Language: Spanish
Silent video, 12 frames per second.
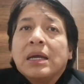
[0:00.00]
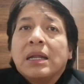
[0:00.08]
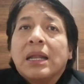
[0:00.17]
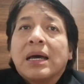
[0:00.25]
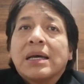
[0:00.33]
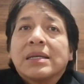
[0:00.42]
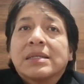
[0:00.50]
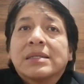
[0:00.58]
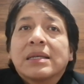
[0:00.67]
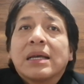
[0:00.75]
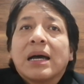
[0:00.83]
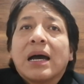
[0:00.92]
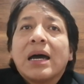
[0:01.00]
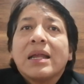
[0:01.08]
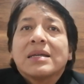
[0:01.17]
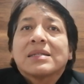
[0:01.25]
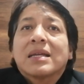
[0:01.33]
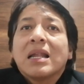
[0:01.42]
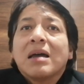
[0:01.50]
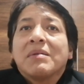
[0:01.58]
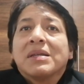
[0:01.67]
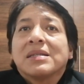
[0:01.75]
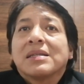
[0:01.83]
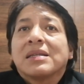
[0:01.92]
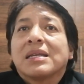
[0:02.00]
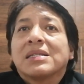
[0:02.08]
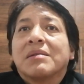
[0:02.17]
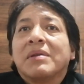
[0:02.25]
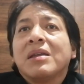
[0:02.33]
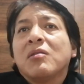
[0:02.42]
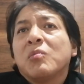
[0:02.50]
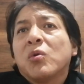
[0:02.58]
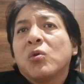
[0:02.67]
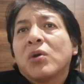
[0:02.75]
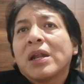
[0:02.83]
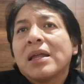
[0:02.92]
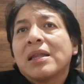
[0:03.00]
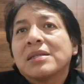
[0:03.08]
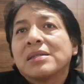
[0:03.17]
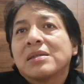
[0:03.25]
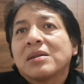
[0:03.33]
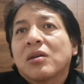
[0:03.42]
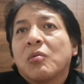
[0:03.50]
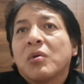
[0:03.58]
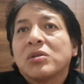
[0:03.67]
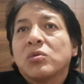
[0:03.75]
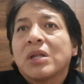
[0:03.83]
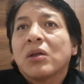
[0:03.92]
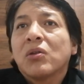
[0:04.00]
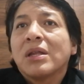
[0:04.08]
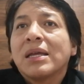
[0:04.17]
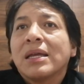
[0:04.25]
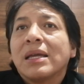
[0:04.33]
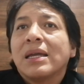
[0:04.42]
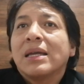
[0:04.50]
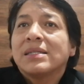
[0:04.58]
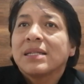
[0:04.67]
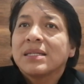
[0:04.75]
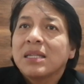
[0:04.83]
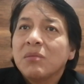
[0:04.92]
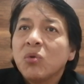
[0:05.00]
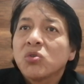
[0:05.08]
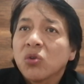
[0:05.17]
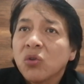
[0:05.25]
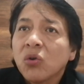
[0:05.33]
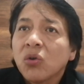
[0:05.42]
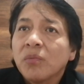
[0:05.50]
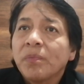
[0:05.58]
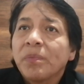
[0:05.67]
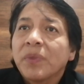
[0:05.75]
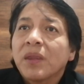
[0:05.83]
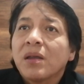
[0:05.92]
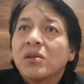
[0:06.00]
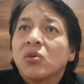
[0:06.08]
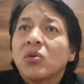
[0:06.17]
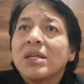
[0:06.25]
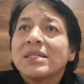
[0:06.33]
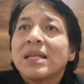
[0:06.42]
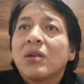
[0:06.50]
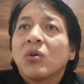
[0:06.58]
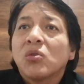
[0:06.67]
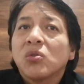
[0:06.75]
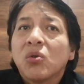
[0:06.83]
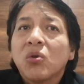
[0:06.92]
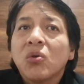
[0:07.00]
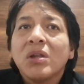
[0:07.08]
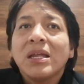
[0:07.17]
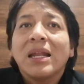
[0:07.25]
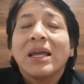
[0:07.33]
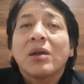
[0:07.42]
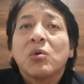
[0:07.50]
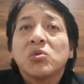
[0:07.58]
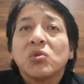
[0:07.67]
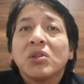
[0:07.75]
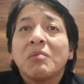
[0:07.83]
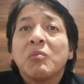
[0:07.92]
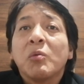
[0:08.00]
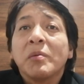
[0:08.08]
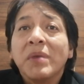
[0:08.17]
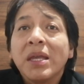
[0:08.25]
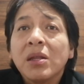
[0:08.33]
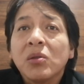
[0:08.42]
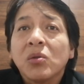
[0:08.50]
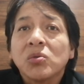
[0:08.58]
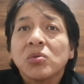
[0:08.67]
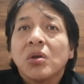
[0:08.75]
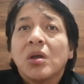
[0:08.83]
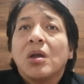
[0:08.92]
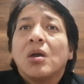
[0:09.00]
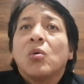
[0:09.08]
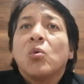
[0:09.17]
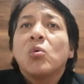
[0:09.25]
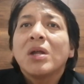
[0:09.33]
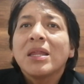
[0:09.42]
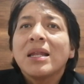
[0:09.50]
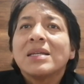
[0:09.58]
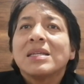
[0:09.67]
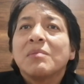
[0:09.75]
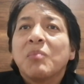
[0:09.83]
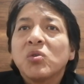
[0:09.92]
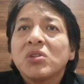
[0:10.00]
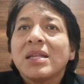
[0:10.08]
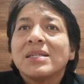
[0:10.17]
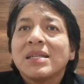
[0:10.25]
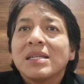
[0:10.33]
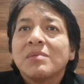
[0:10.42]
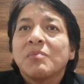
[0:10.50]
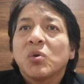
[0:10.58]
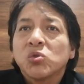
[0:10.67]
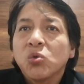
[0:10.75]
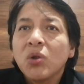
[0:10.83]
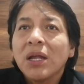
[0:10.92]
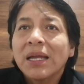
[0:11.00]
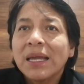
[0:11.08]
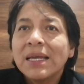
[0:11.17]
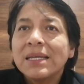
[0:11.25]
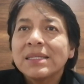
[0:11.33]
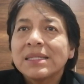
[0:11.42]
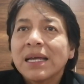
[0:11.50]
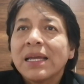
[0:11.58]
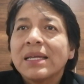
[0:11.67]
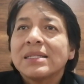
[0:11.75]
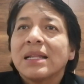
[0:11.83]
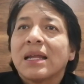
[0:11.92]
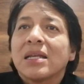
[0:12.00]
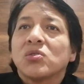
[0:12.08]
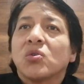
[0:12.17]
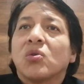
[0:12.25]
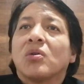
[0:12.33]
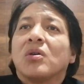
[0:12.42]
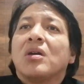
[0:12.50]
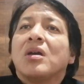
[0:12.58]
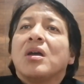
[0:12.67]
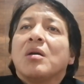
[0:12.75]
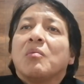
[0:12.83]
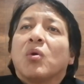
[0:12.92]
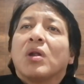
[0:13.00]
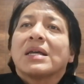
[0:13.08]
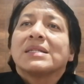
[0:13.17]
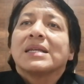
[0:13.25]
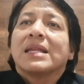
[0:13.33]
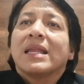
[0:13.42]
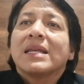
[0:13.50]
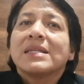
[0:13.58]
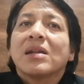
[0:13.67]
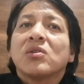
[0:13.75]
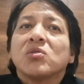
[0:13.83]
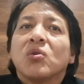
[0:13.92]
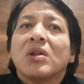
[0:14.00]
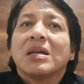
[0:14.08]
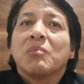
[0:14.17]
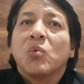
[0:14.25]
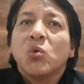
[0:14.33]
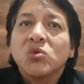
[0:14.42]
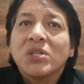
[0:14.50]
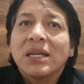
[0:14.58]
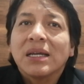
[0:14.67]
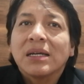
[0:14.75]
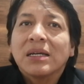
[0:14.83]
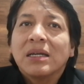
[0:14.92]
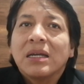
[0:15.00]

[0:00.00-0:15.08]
Las áreas claves que se ven involucradas como resultado de este estímulo sonoro son las del control y la ejecución de movimientos. Una de las hipótesis postula que esta es la razón por la que se desarrolló la música,